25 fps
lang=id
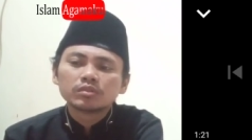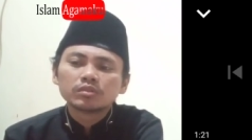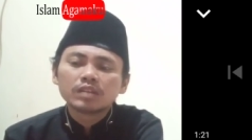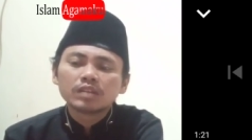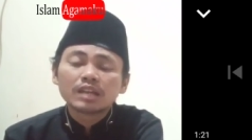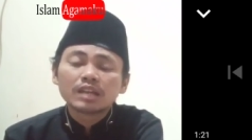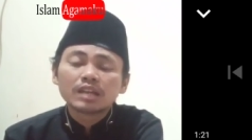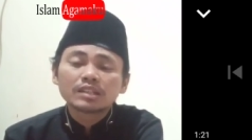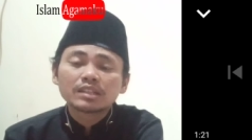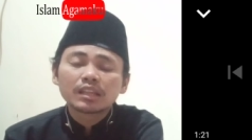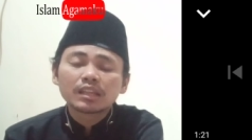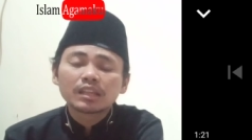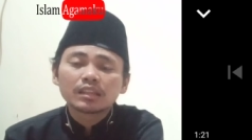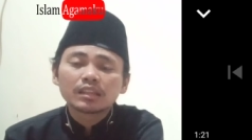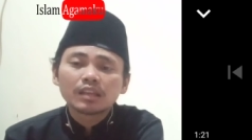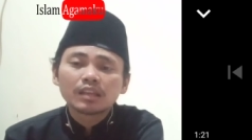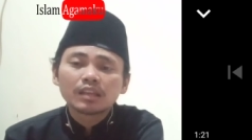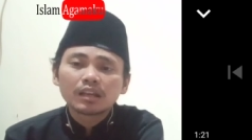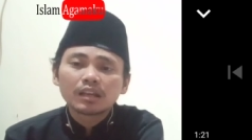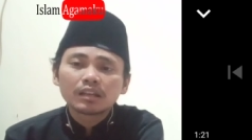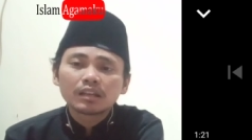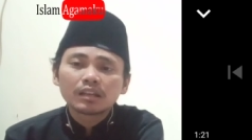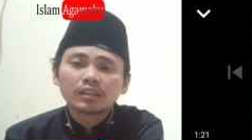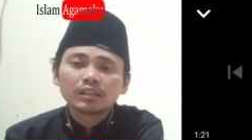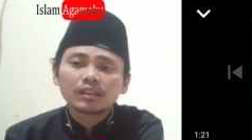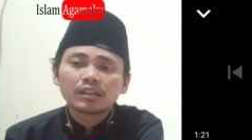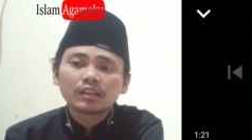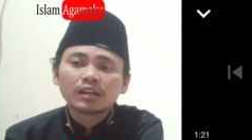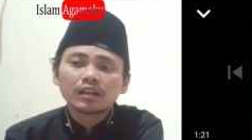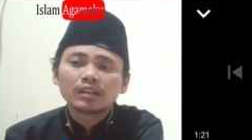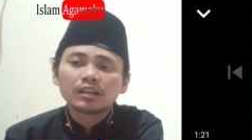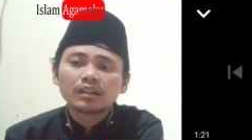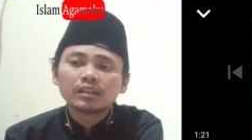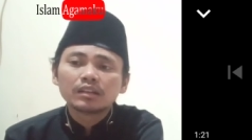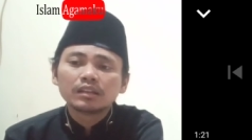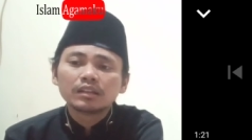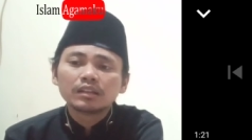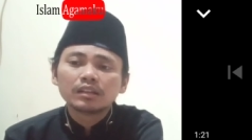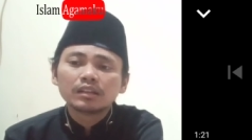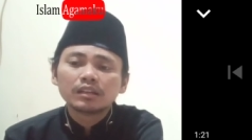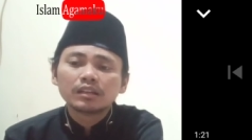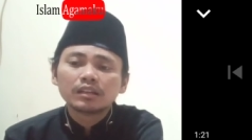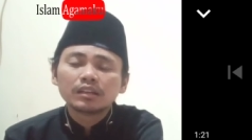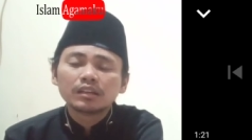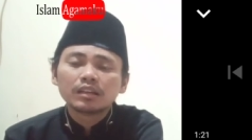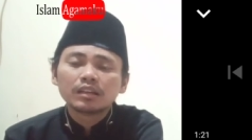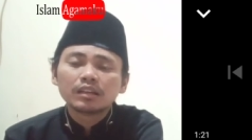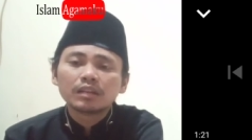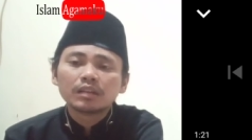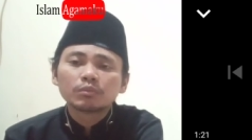jasadnya ketika
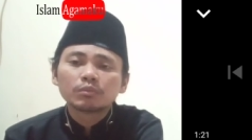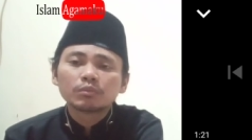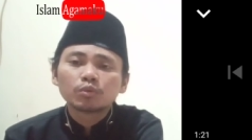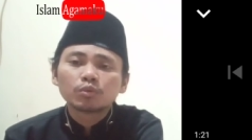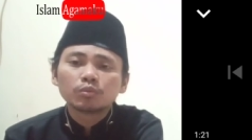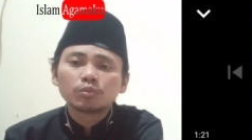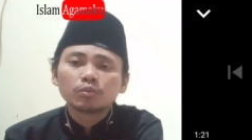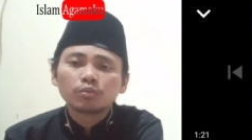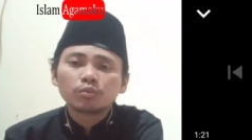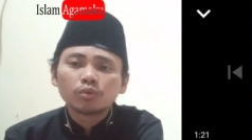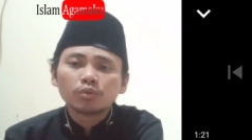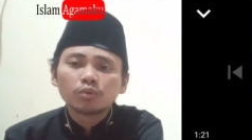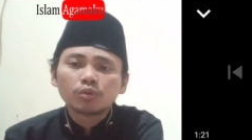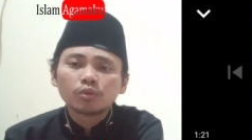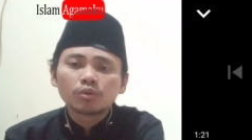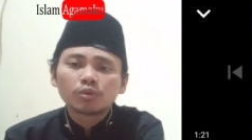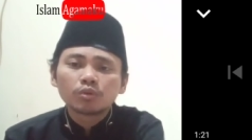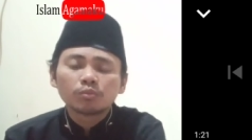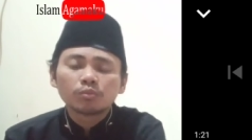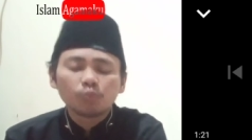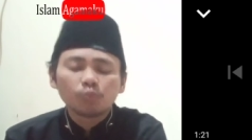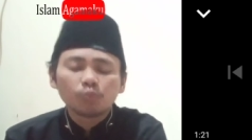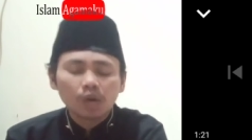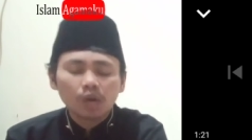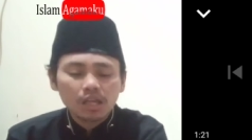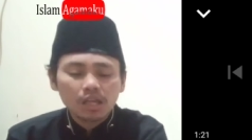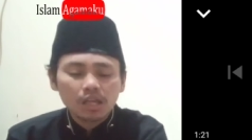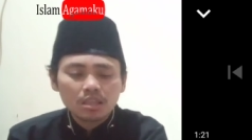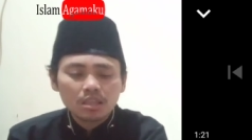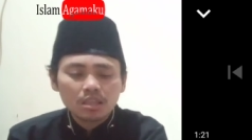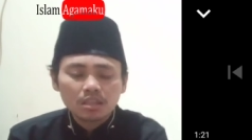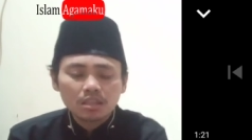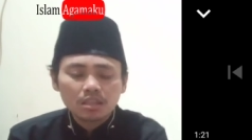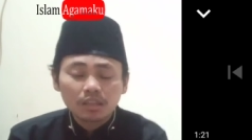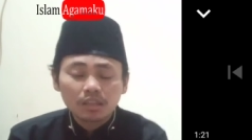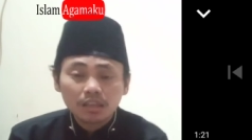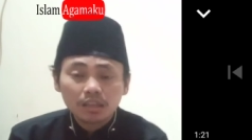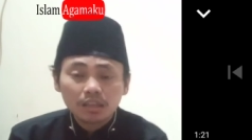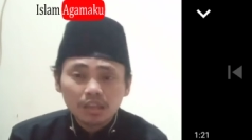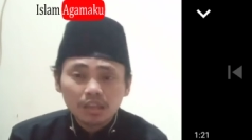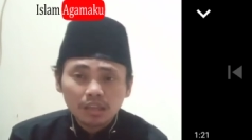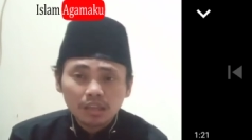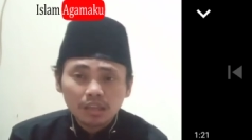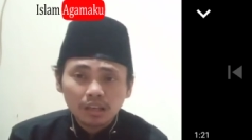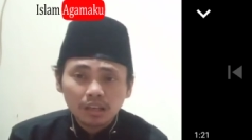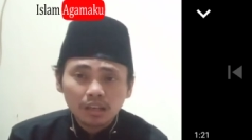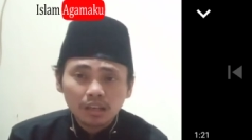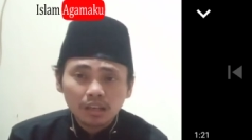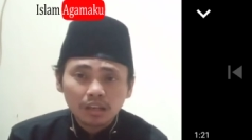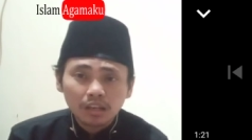di dalam kubur
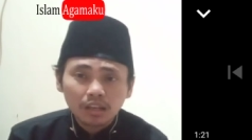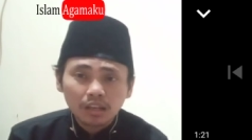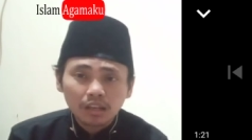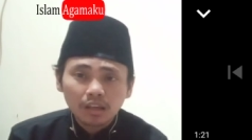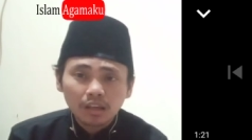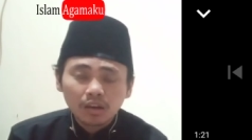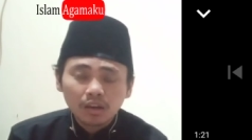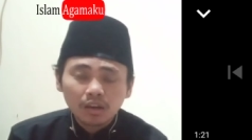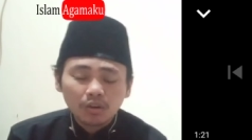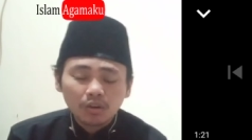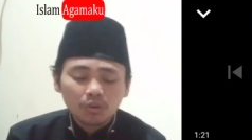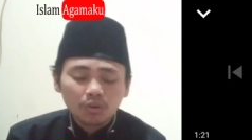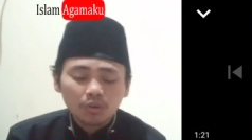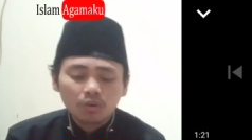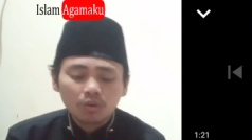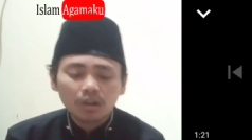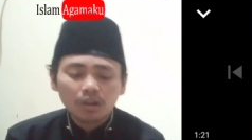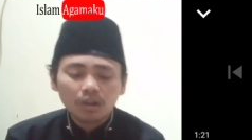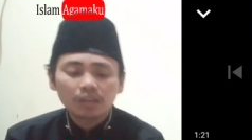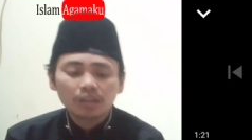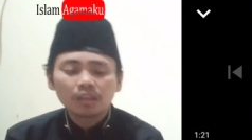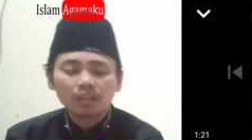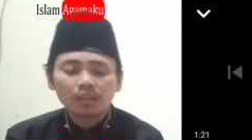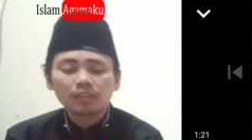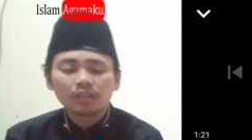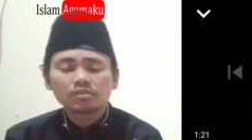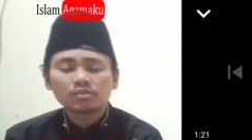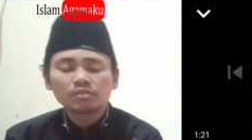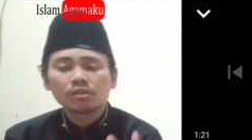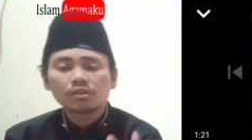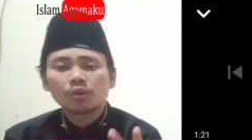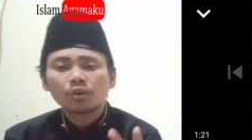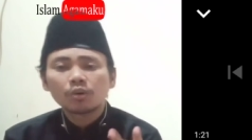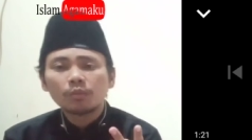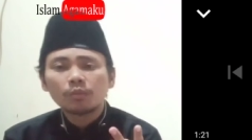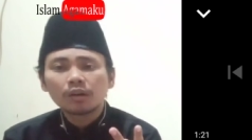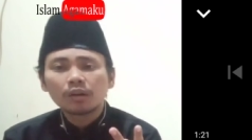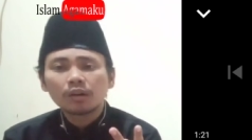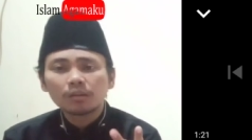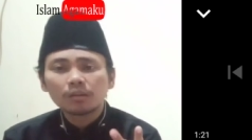muadzin orang yang istiqomah